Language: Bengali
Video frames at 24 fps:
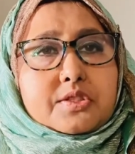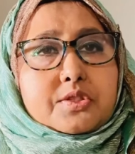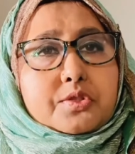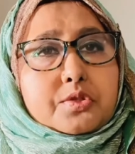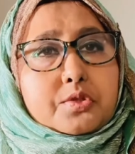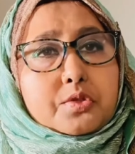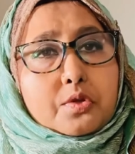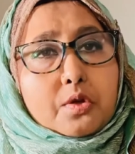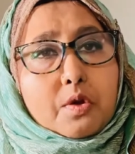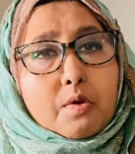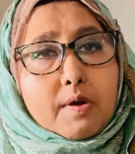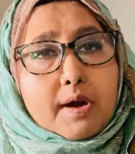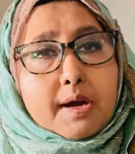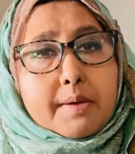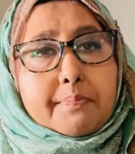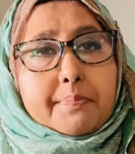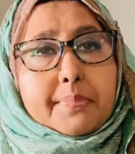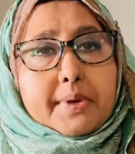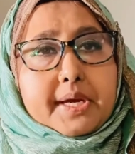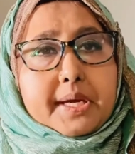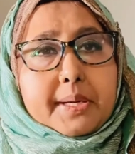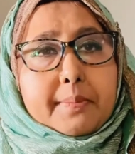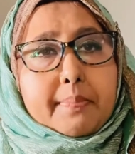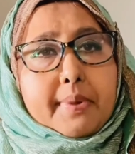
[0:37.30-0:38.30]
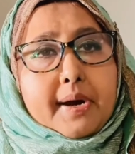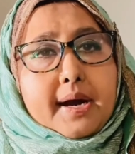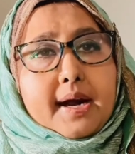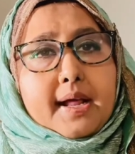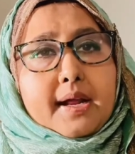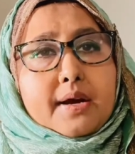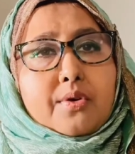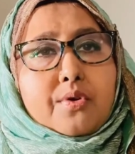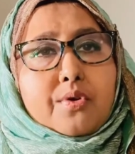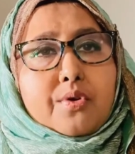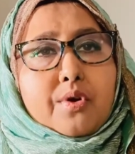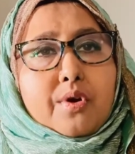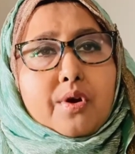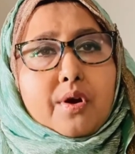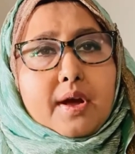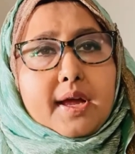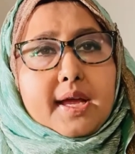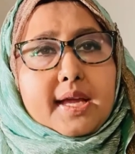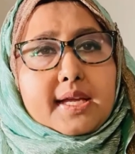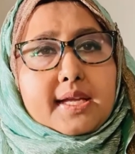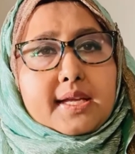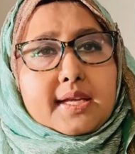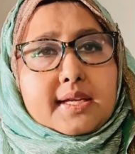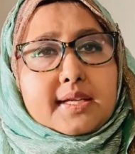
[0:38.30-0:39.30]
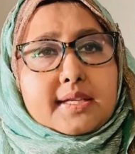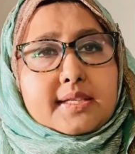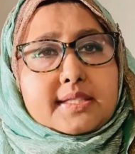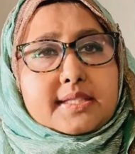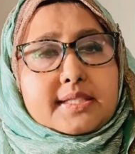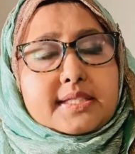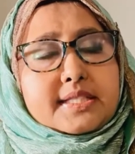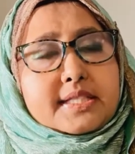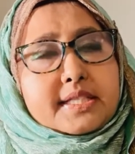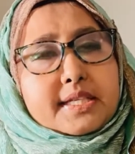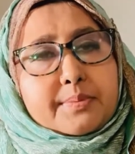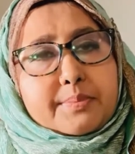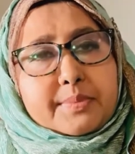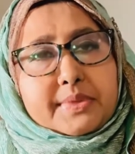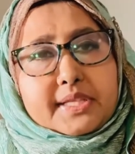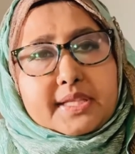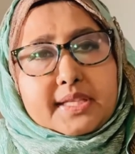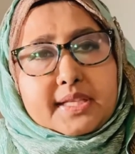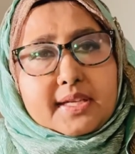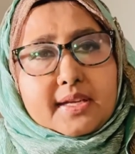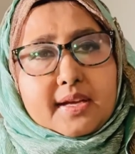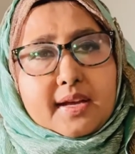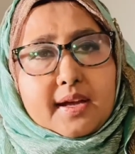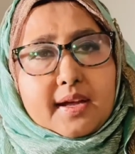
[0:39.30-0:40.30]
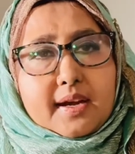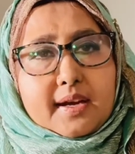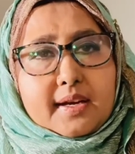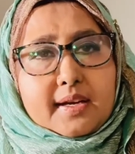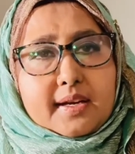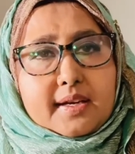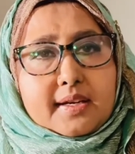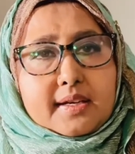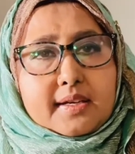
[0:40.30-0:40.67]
সবকে বাড়ানো হয় জ্যামিতি খারে